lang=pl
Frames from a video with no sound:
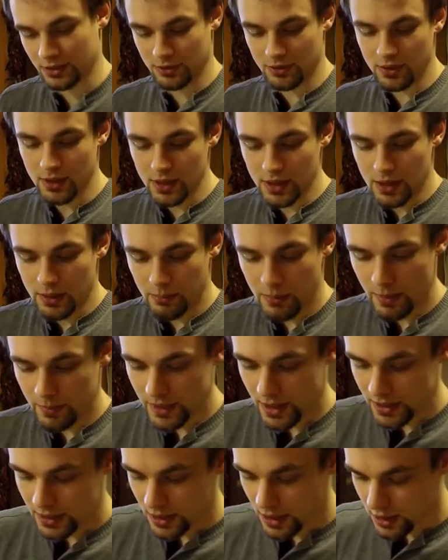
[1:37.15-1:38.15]
No, mam
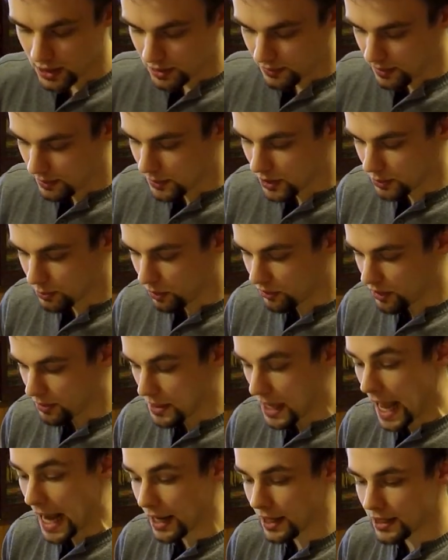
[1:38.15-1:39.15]
nadzieję, że Wam też
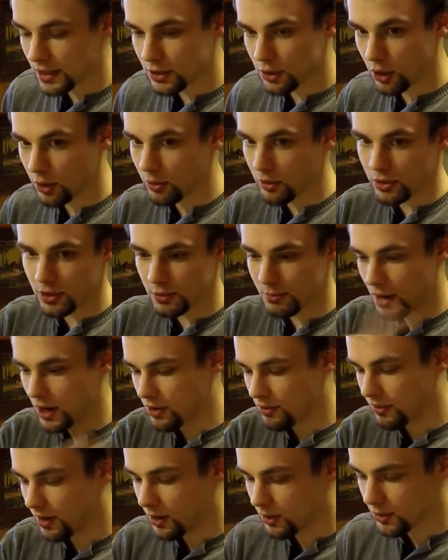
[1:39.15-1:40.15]
powiem, jak to
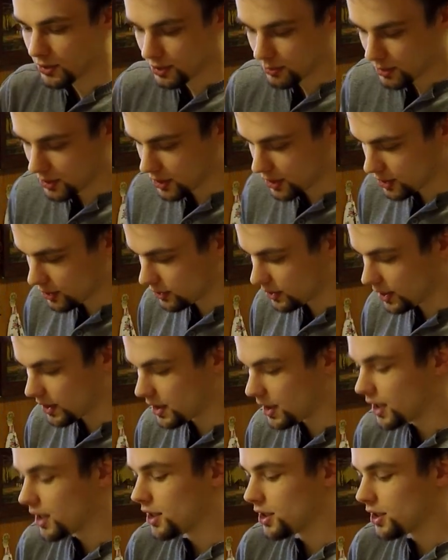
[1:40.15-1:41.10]
smakowało, żebyście się tutaj